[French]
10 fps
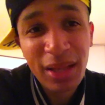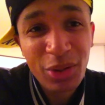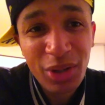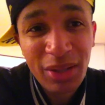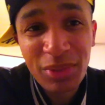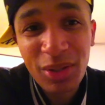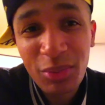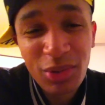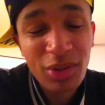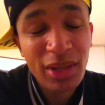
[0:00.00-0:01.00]
D'ailleurs, il me
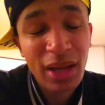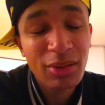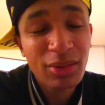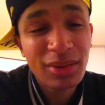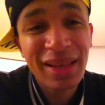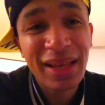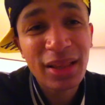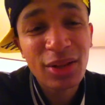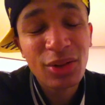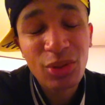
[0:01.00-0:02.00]
semble qu'il y a le
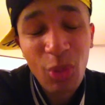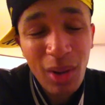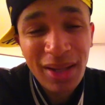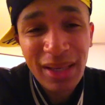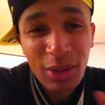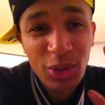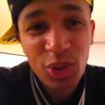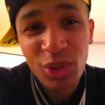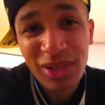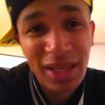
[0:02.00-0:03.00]
Tekken 3 qui est en
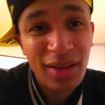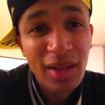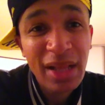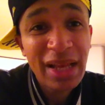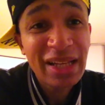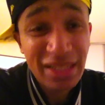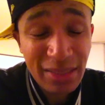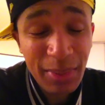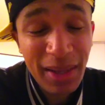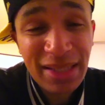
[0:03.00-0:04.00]
chantier.
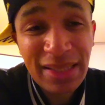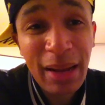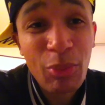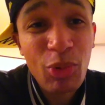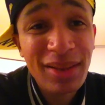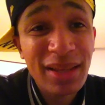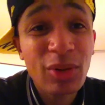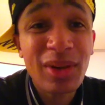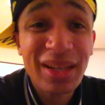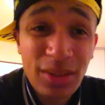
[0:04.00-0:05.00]
J'espère qu'il sera moins
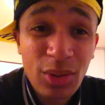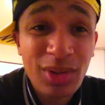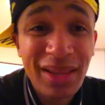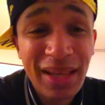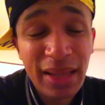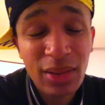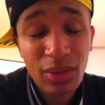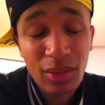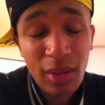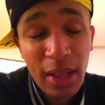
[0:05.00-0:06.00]
dégueulasse que le Tekken
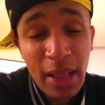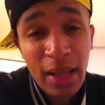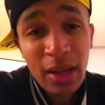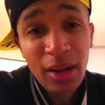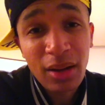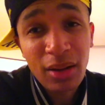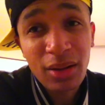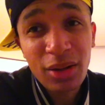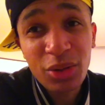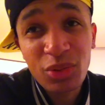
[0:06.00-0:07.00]
2.
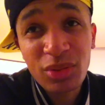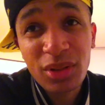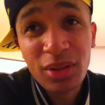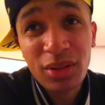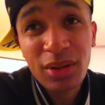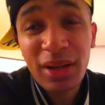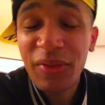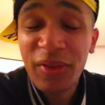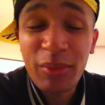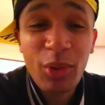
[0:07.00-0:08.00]
Euh, donc
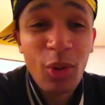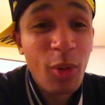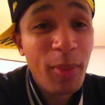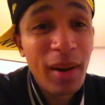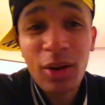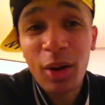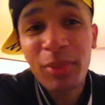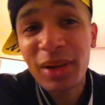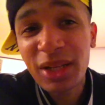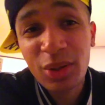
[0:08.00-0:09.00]
les films Europa
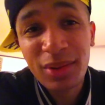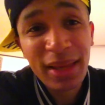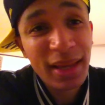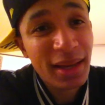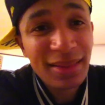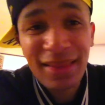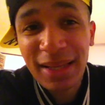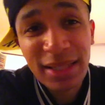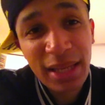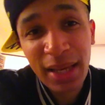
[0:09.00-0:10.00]
Corp légendaires,
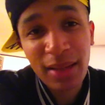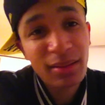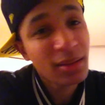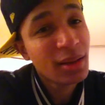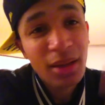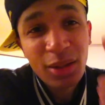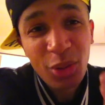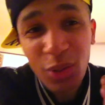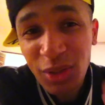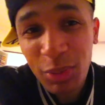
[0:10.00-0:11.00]
Tekken,
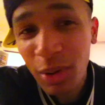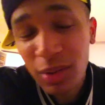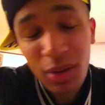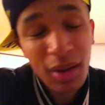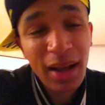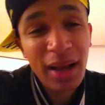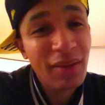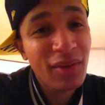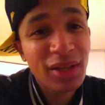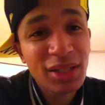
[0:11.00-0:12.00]
Transporter 1
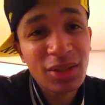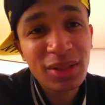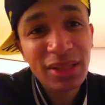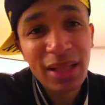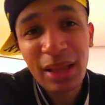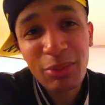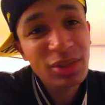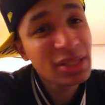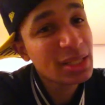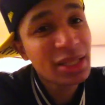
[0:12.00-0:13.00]
avec Jason Statham
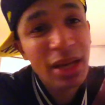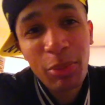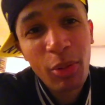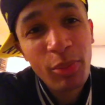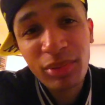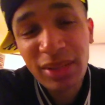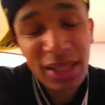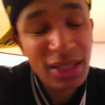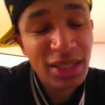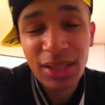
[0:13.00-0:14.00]
aussi qui a
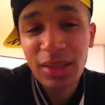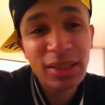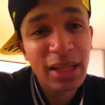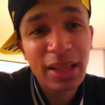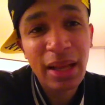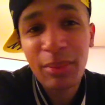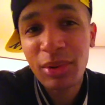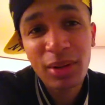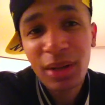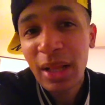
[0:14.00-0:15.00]
propulsé Jason
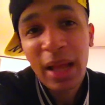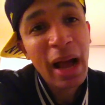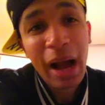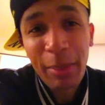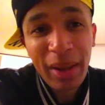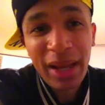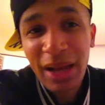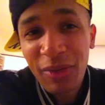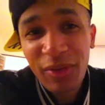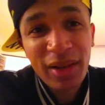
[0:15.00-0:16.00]
Statham. Après,
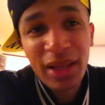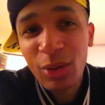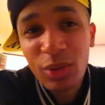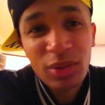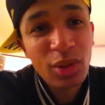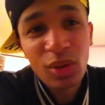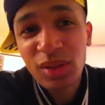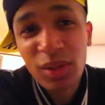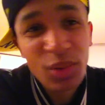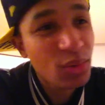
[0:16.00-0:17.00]
il a fait les hautes
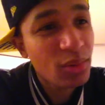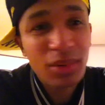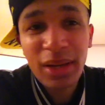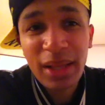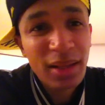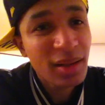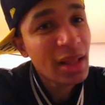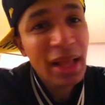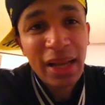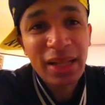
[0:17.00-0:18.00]
tensions, les,
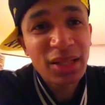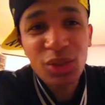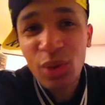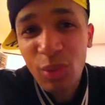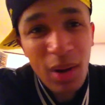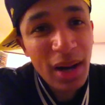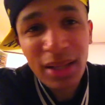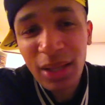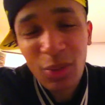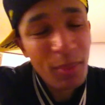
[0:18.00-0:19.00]
les The
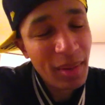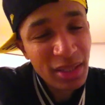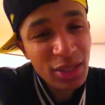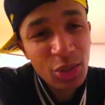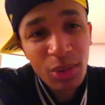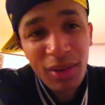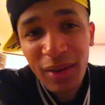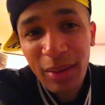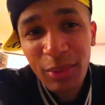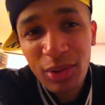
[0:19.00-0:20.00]
One et compagnie. Tu lui as
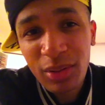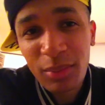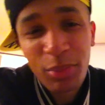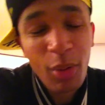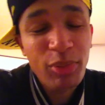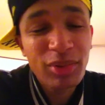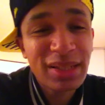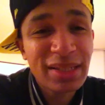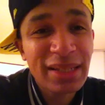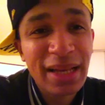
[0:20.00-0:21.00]
vraiment
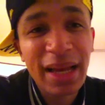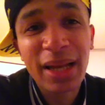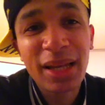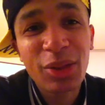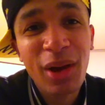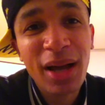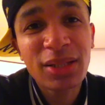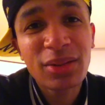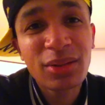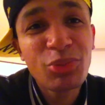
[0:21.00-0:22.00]
propulsé sa carrière de
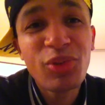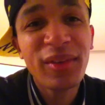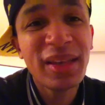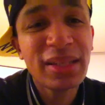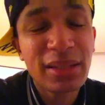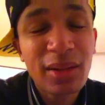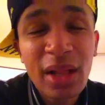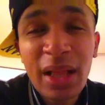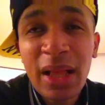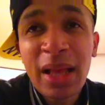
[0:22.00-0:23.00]
action movies
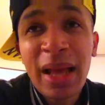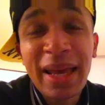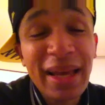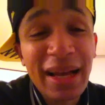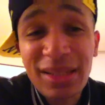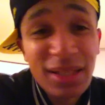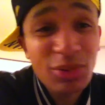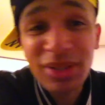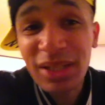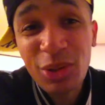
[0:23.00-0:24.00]
et
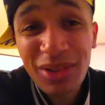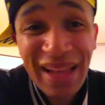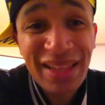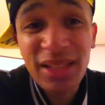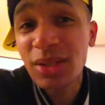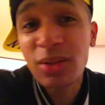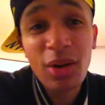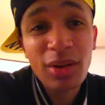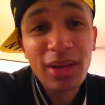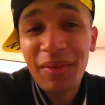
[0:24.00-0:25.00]
ainsi aussi que Danny the
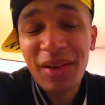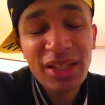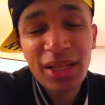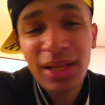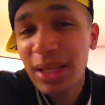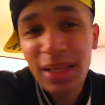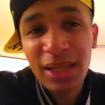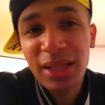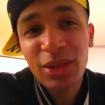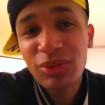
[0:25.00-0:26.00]
Dog avec Jet Li
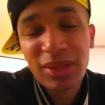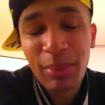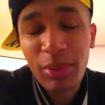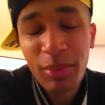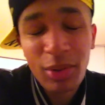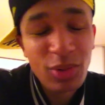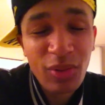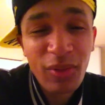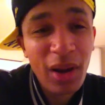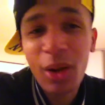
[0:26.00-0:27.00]
qui était tout simplement
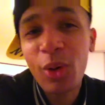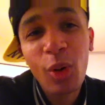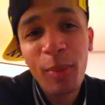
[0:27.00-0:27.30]
donc voilà